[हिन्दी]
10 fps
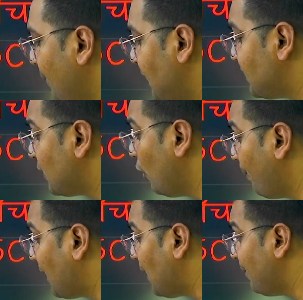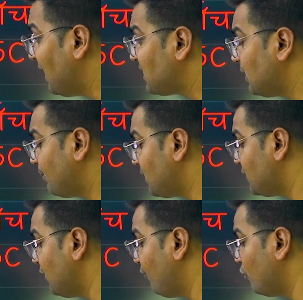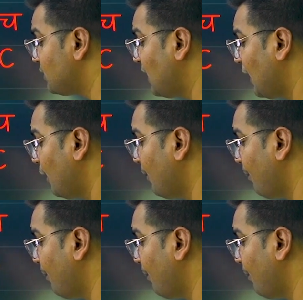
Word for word: इसके अलावा प्राइमरी एक्सेप्टर सी साइकिल में